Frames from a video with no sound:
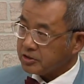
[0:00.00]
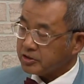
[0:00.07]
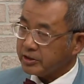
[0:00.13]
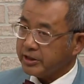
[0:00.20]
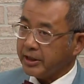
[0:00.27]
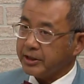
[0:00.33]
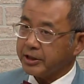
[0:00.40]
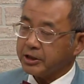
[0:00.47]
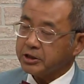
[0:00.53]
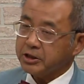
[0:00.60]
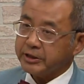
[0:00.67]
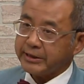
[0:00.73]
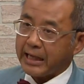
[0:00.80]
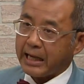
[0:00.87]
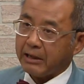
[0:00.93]
cho nên những
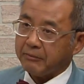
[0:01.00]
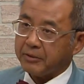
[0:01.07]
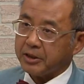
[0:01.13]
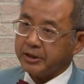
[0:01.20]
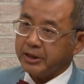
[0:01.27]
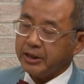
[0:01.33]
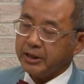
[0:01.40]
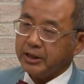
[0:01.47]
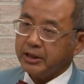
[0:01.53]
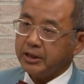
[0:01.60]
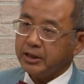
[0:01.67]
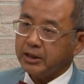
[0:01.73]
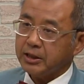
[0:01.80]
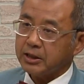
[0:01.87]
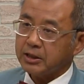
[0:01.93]
người nào mà
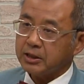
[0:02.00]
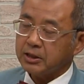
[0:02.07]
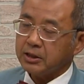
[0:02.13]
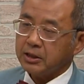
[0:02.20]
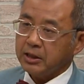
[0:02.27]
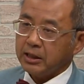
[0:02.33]
đi ờ,